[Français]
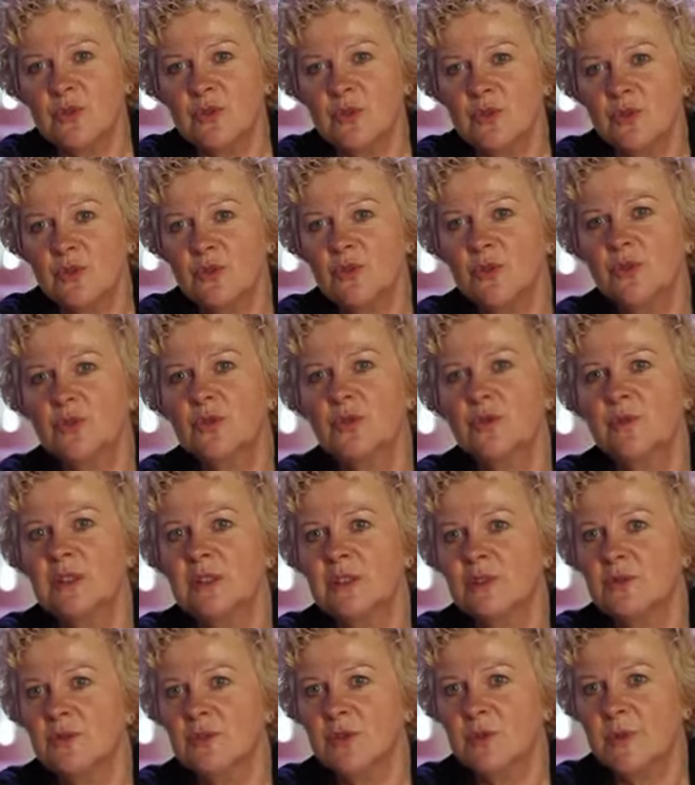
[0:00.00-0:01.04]
sur d'autres
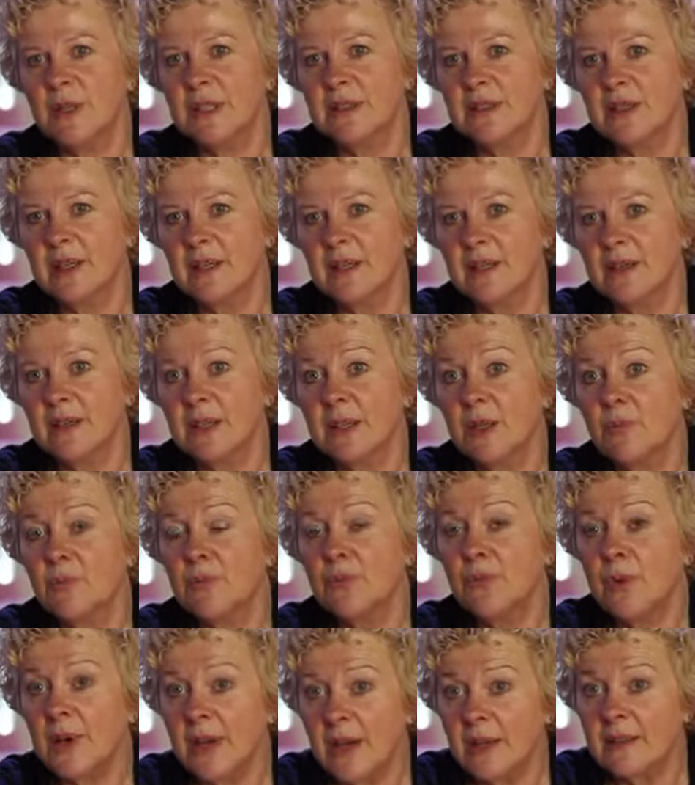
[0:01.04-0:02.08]
métiers du spectacle qui
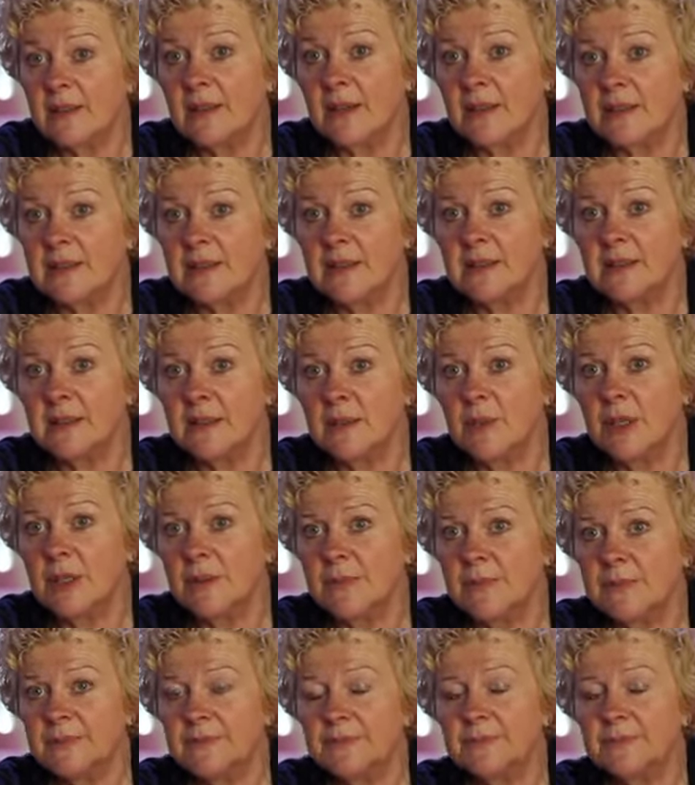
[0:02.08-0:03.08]
pourraient être accessibles.